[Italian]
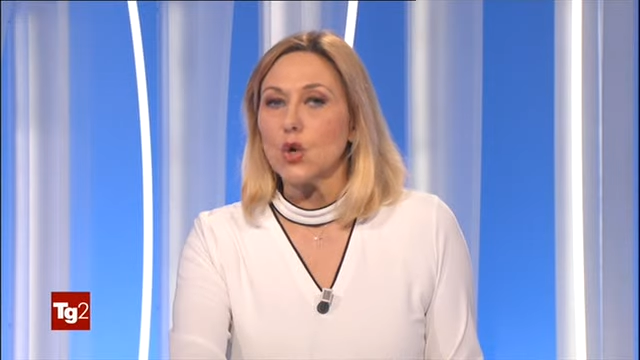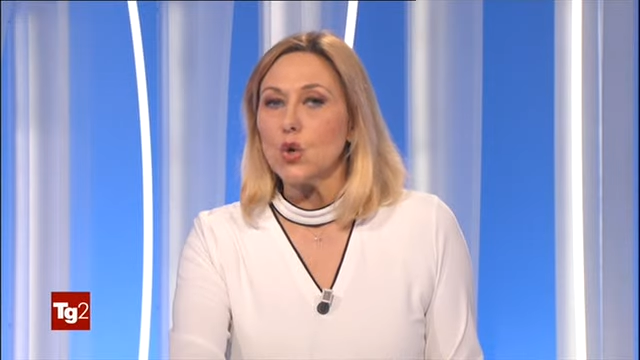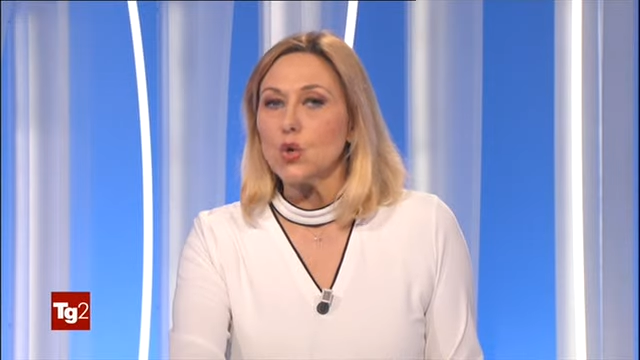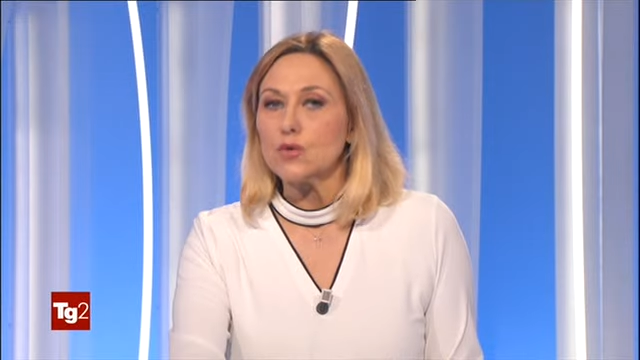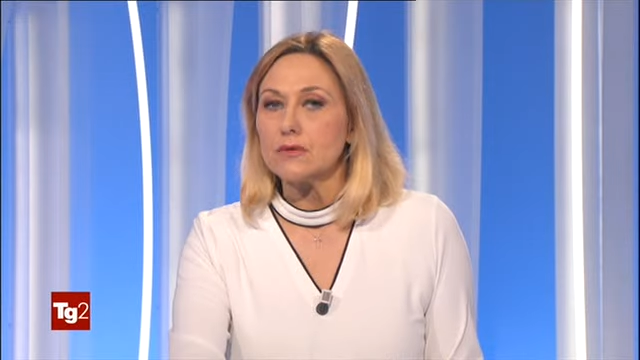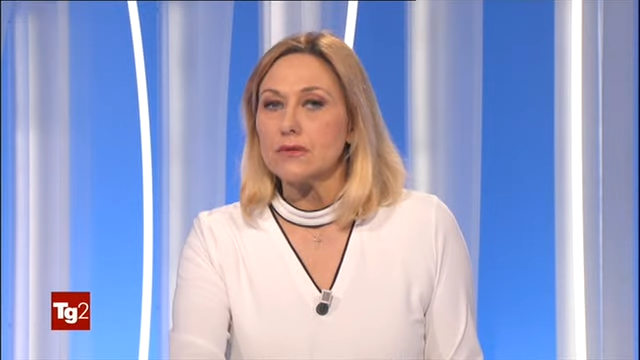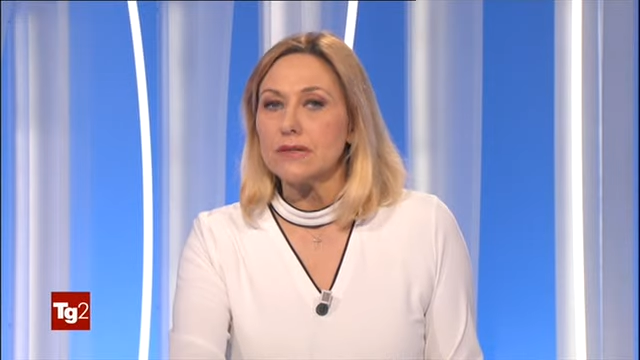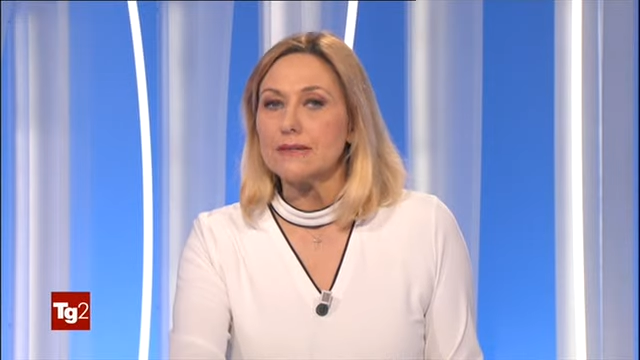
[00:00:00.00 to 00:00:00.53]

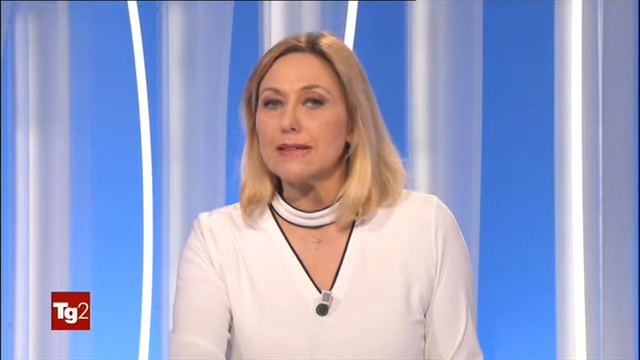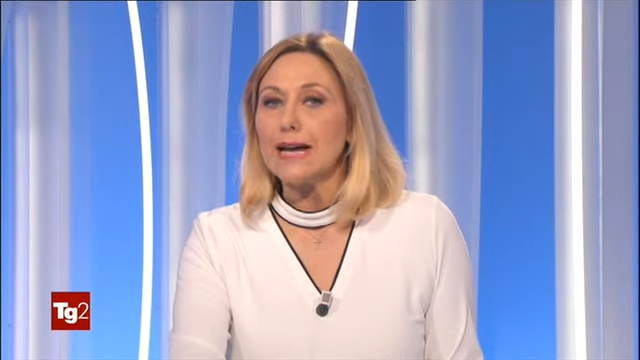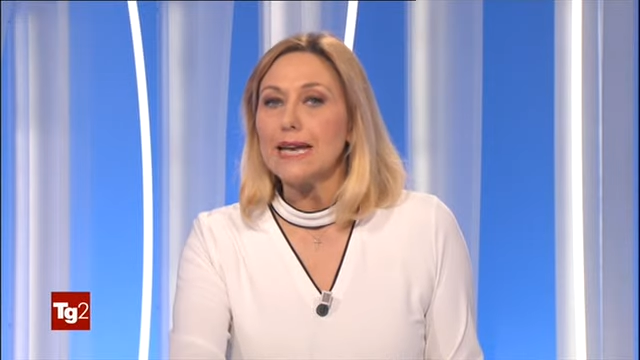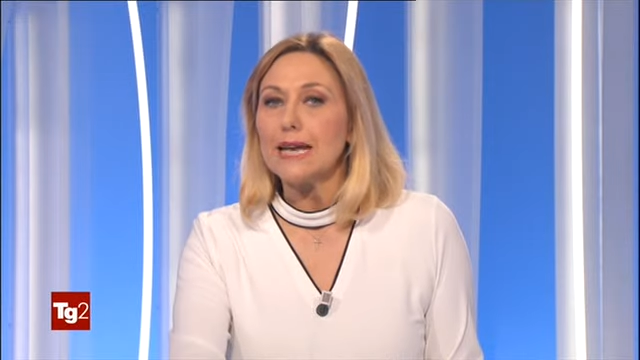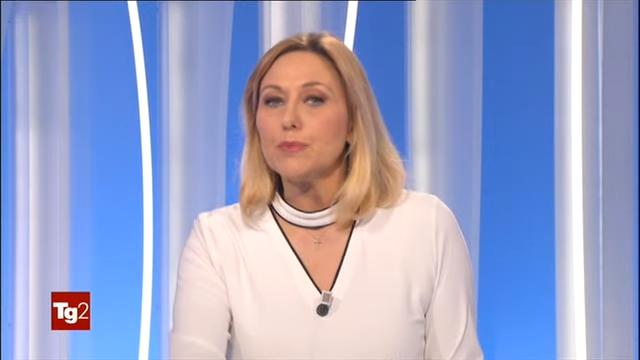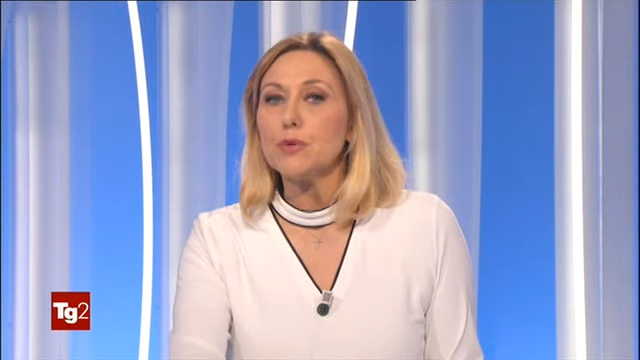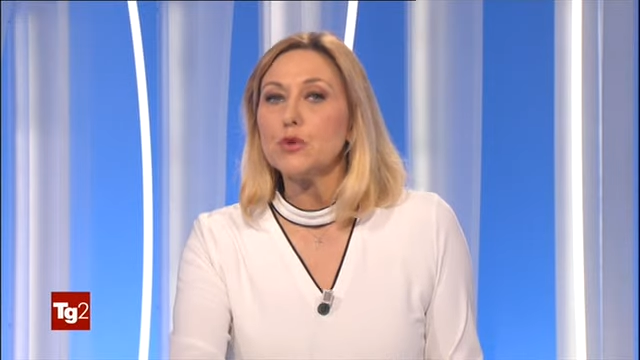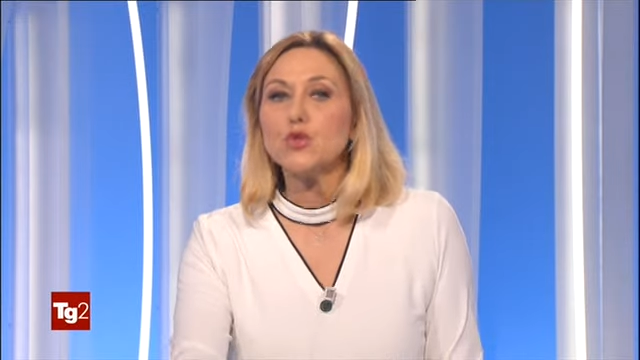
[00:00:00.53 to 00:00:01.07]
Conte
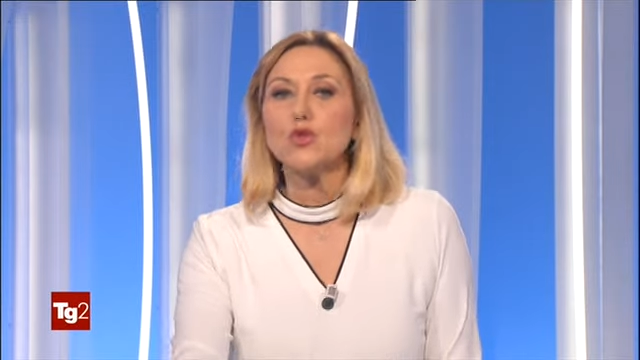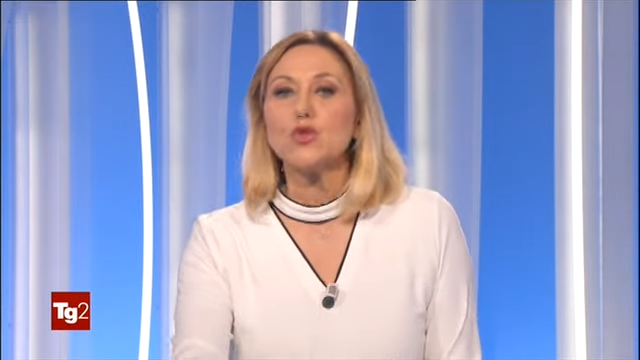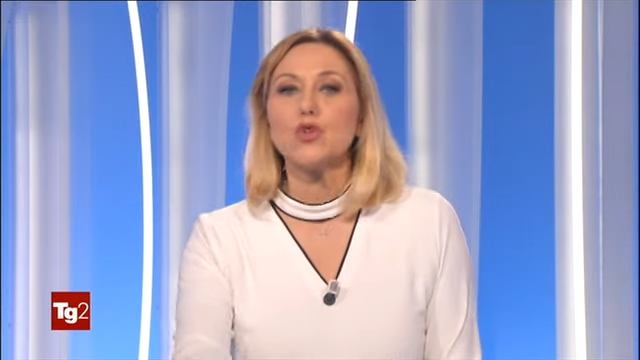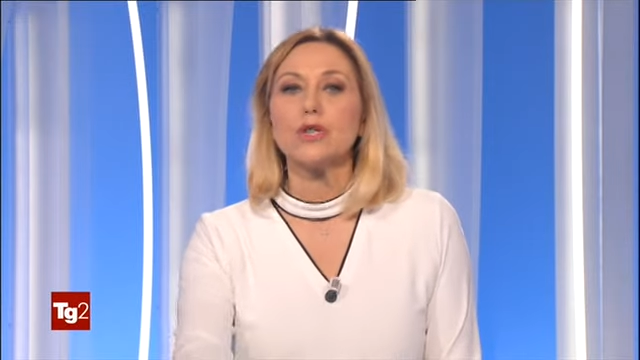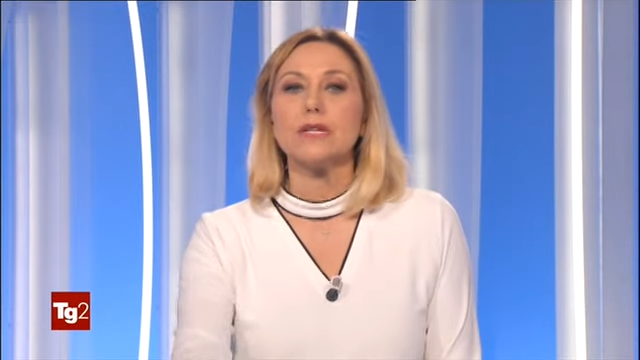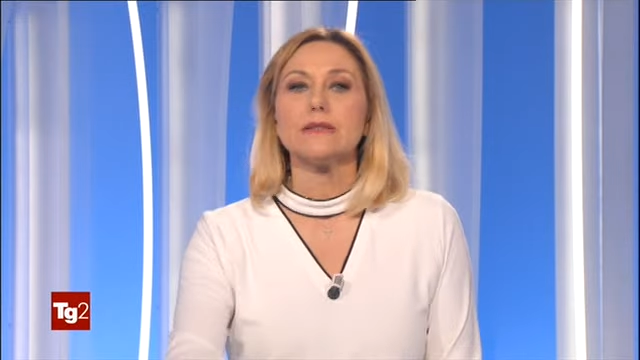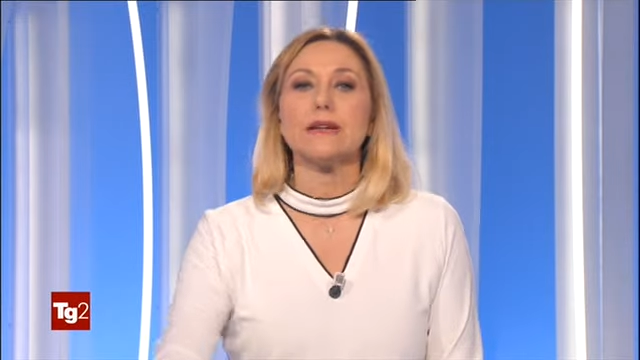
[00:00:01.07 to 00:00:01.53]
dalla posizione